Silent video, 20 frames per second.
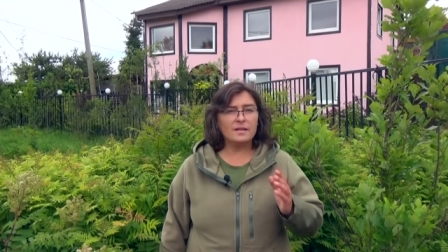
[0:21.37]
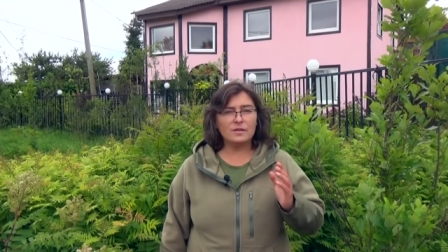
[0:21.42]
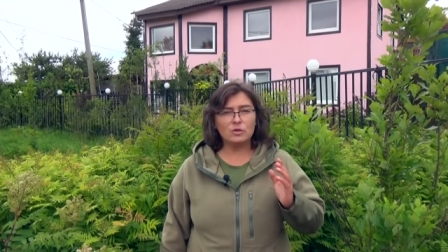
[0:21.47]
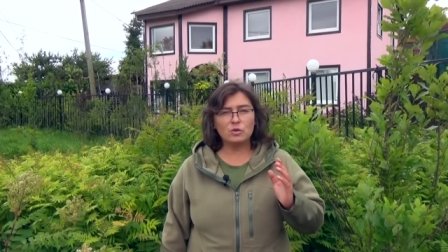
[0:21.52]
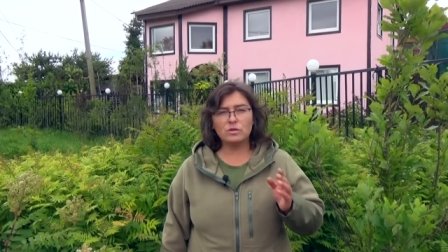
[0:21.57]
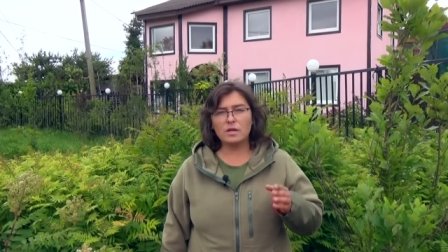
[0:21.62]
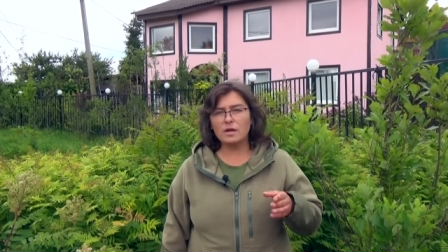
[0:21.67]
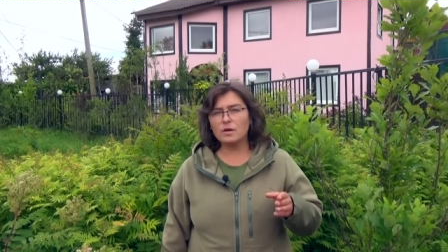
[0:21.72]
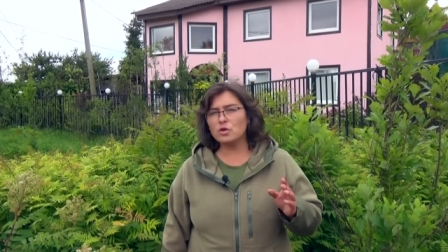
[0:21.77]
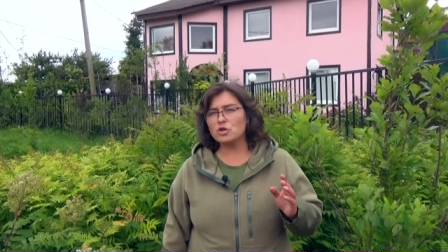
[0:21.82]

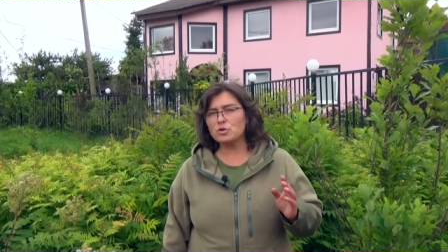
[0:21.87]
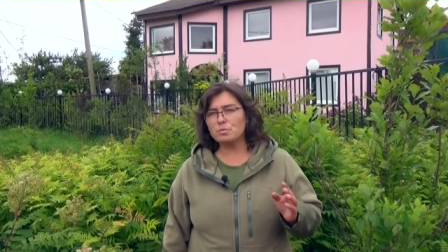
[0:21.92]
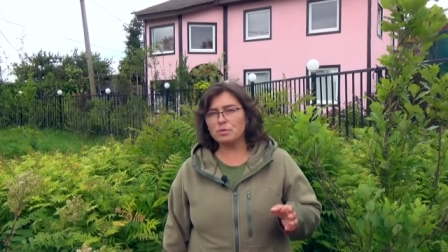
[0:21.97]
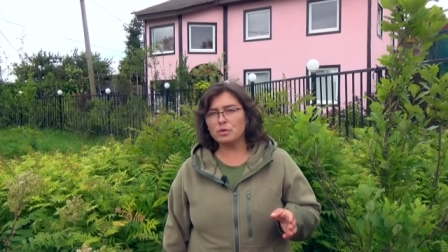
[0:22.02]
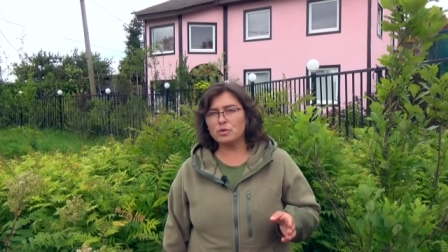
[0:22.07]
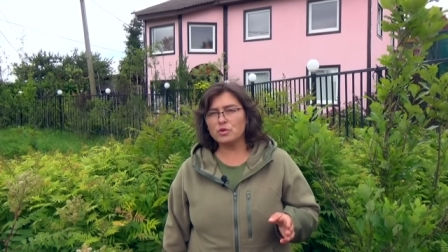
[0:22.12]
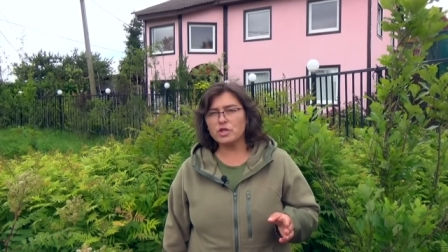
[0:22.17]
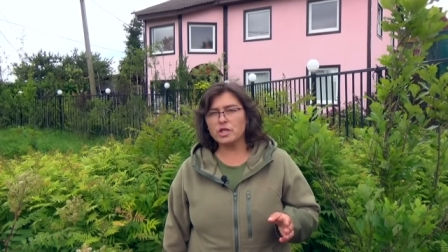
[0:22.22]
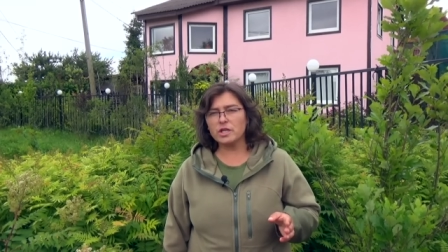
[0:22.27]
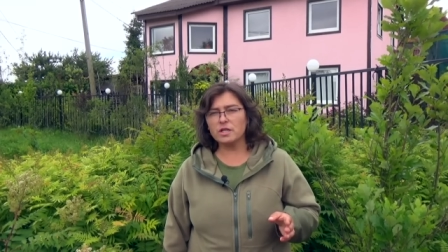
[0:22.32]
Но так уж
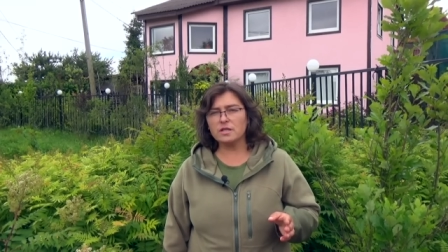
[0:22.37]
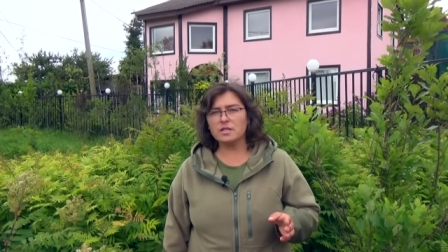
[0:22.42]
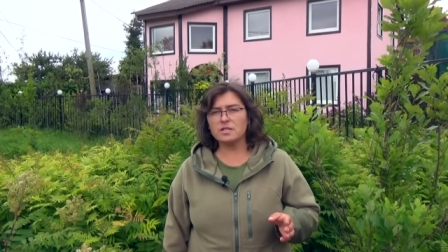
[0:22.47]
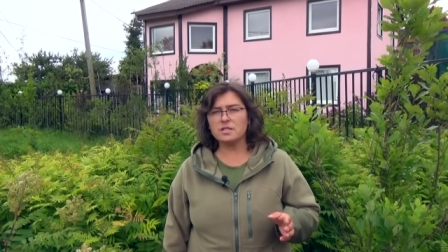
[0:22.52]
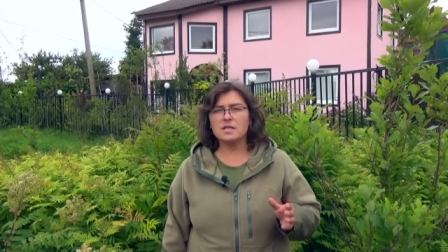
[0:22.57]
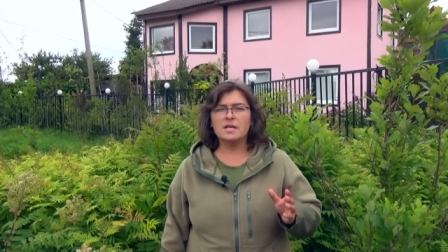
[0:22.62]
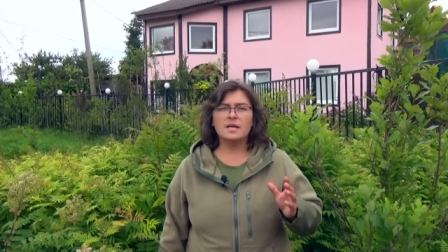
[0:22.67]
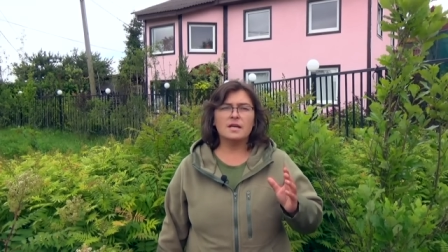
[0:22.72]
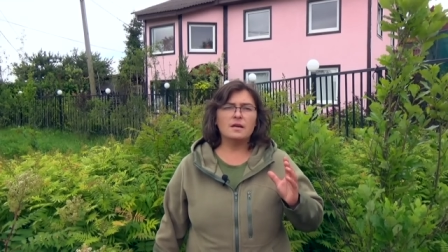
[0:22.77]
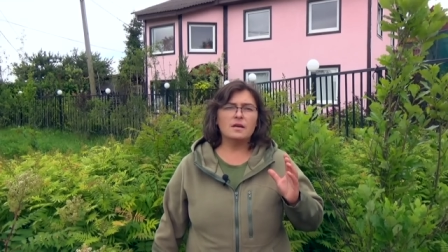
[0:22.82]

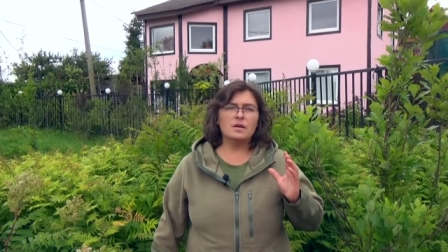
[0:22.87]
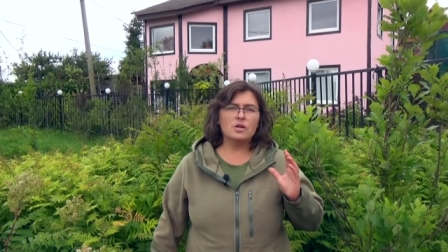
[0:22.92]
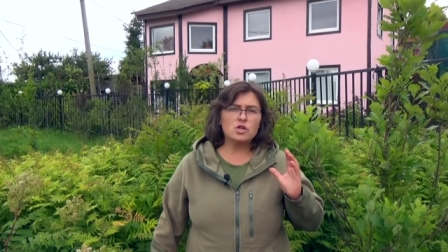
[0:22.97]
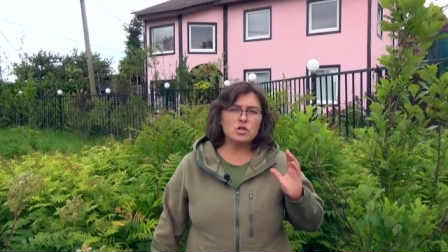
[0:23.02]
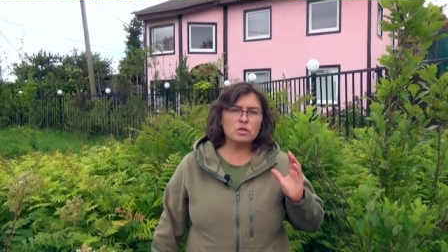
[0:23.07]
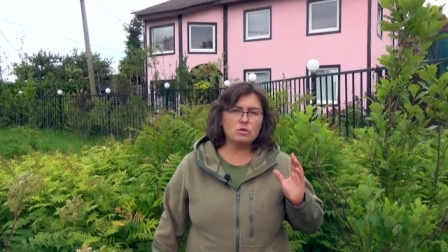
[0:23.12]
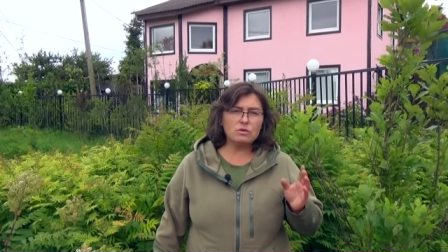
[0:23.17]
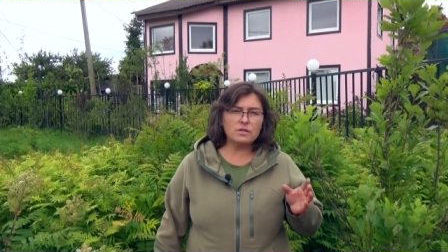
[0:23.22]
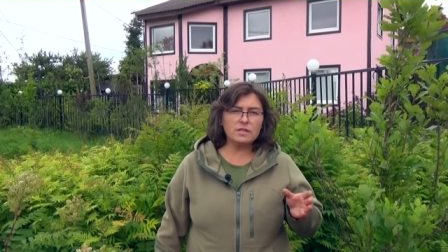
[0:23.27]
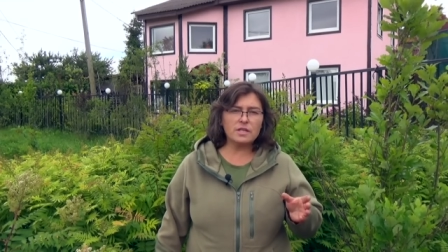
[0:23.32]
получилось,
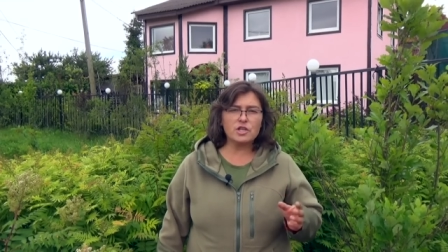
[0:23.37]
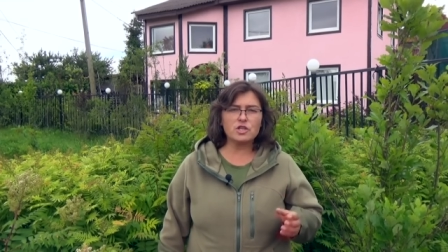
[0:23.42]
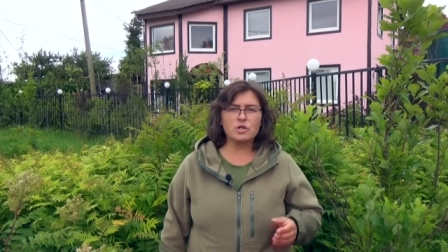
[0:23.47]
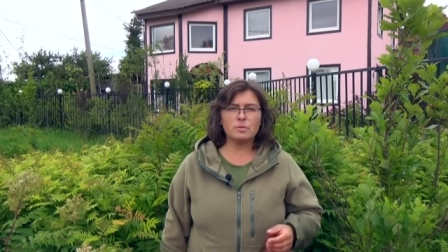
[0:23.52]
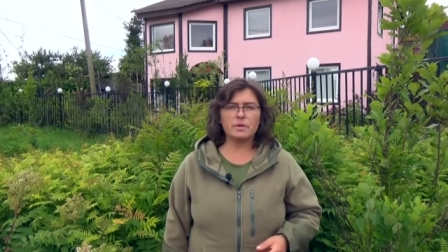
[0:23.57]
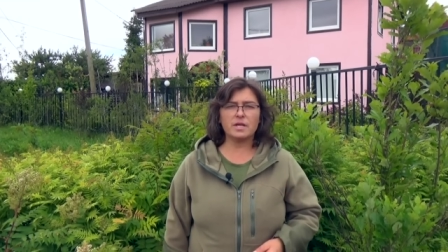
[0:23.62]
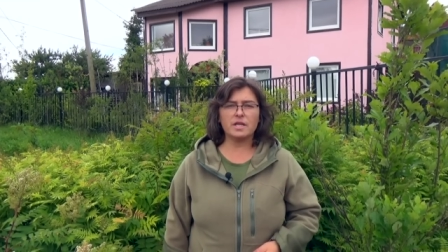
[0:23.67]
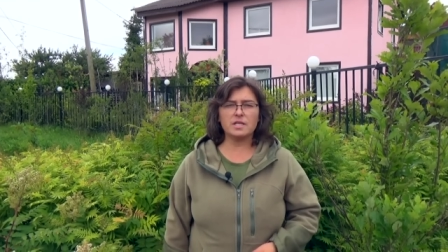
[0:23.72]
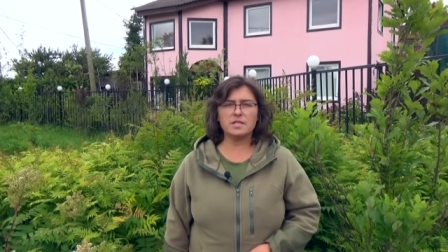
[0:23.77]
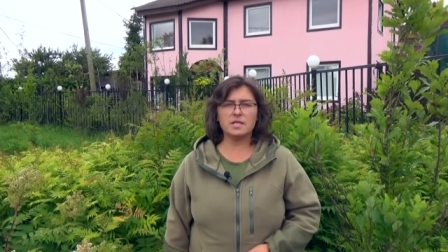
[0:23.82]
что к
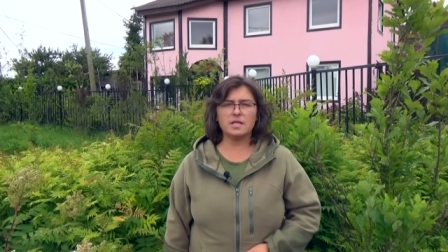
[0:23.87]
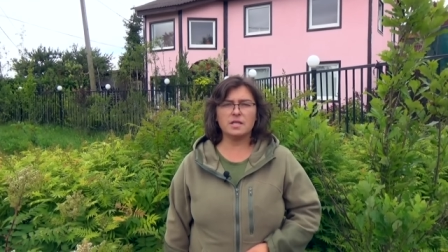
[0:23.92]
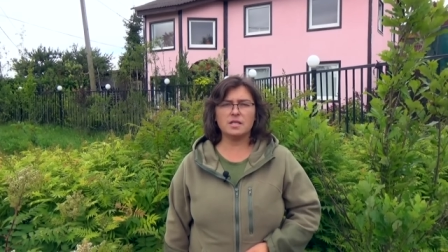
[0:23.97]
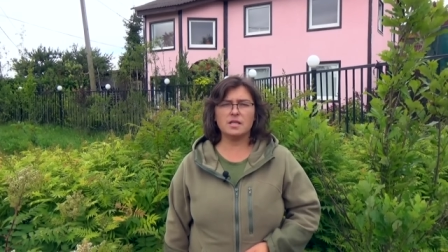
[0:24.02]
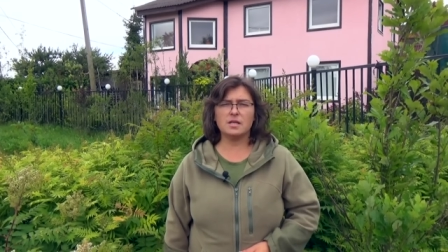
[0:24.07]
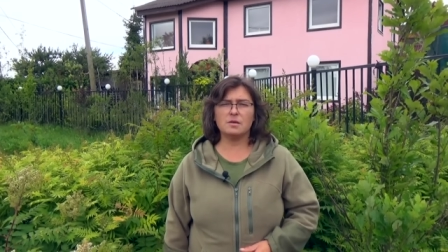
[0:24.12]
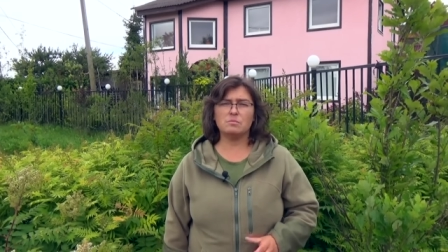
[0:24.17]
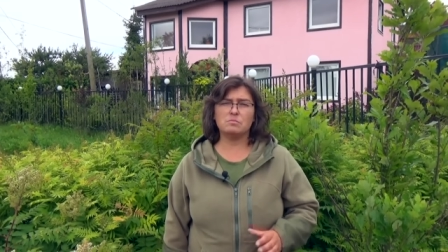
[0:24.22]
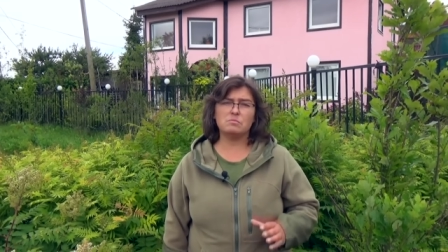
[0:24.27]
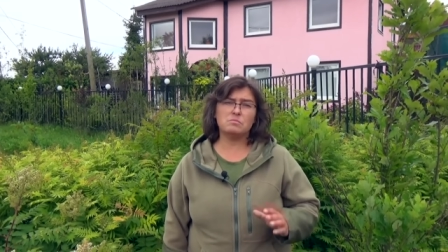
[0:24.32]
нашим
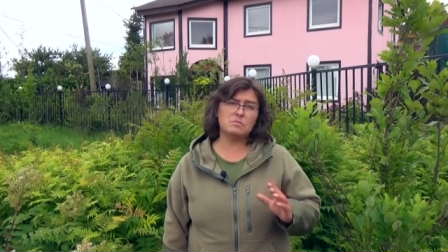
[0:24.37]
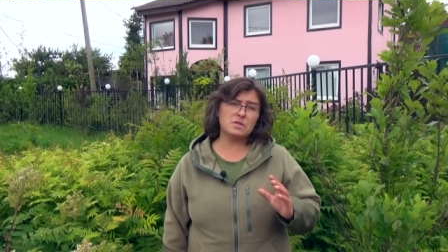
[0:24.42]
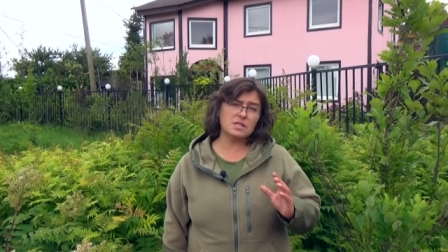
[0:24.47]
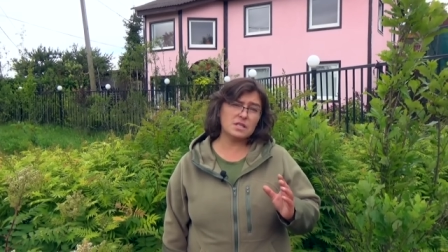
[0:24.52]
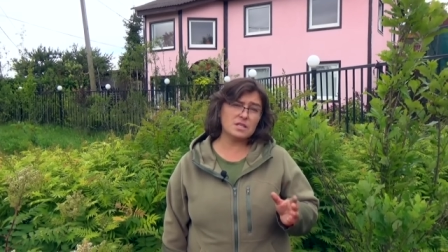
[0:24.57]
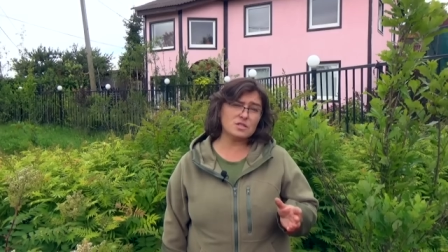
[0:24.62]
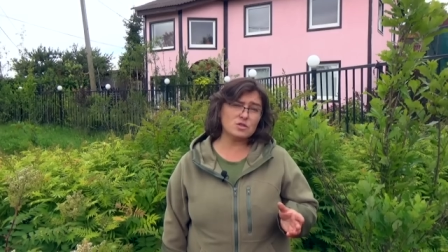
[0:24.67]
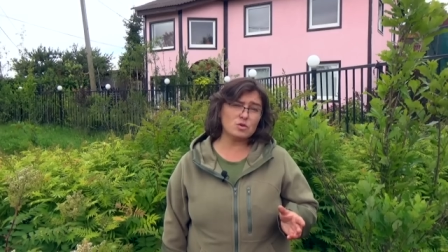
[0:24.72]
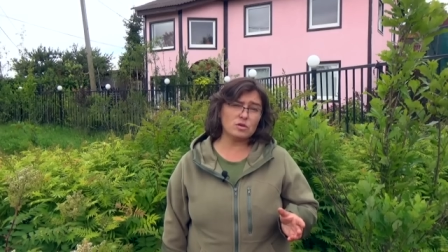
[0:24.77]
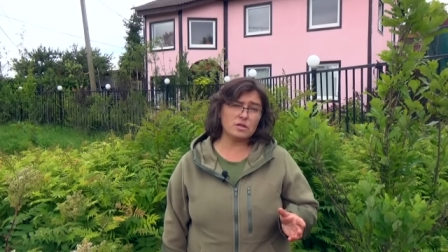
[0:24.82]
растениям мы
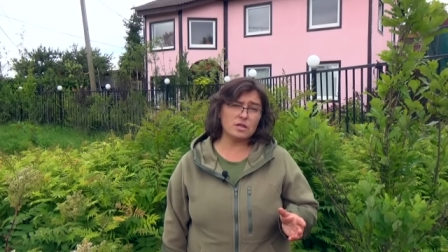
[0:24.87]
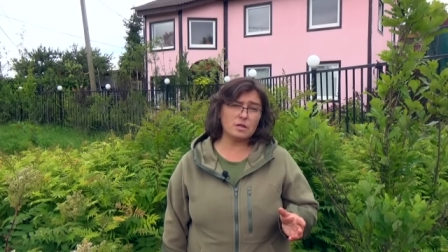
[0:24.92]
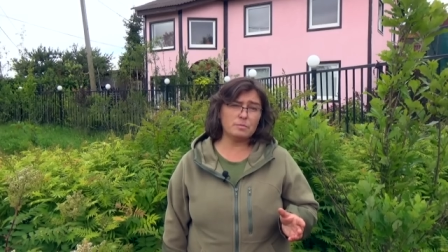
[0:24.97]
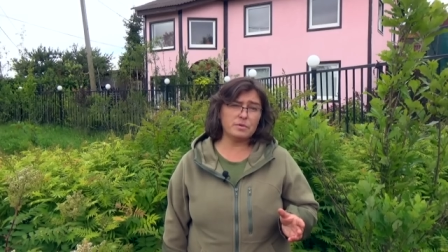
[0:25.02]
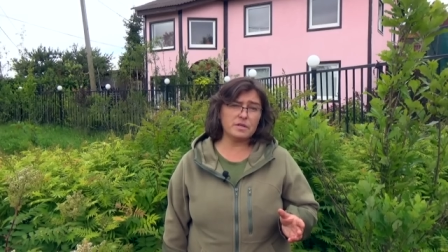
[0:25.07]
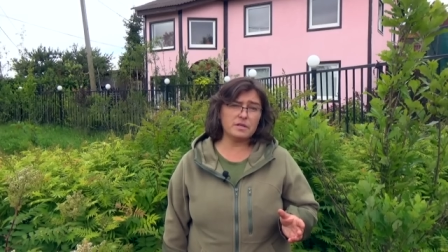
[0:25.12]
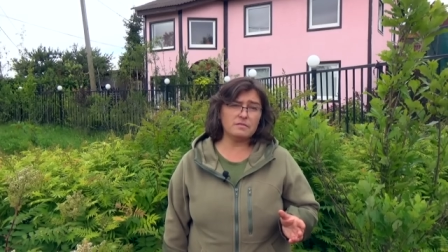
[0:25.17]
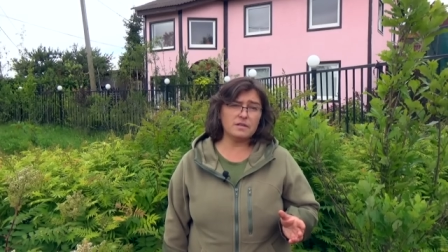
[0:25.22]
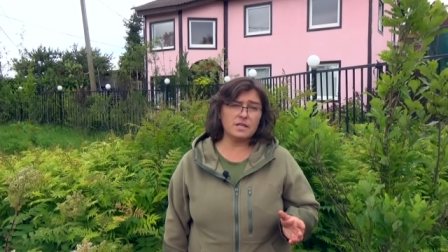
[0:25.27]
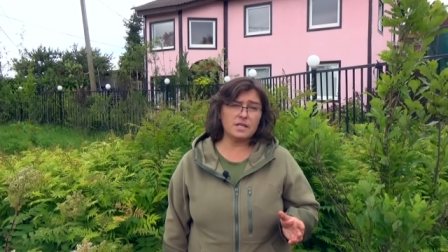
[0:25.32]
настолько
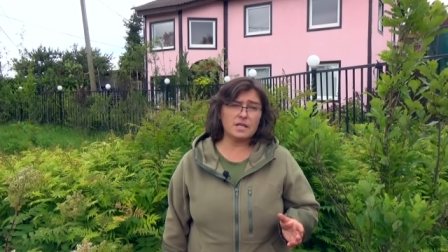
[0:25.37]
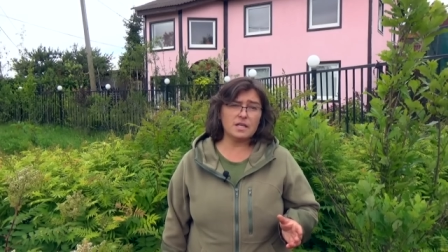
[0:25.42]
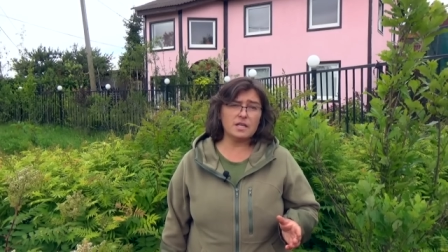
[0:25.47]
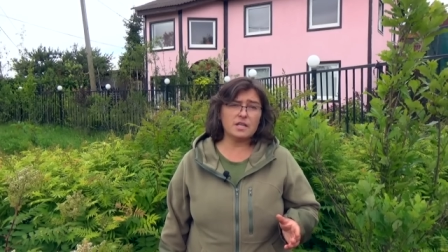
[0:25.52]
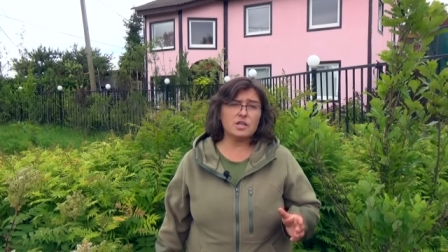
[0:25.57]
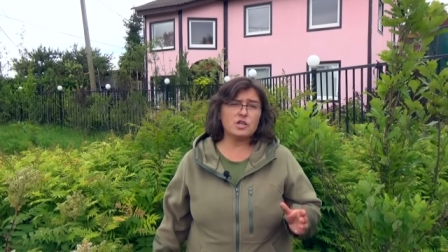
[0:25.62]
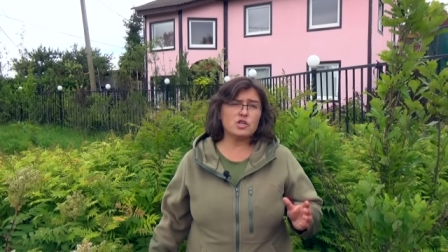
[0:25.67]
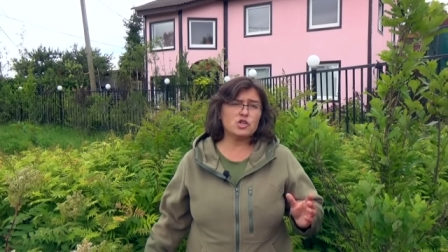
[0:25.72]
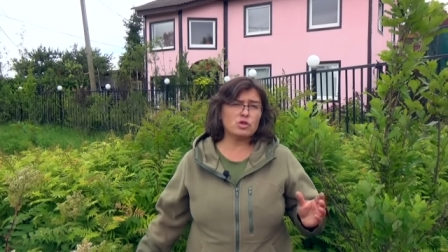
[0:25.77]
привыкли,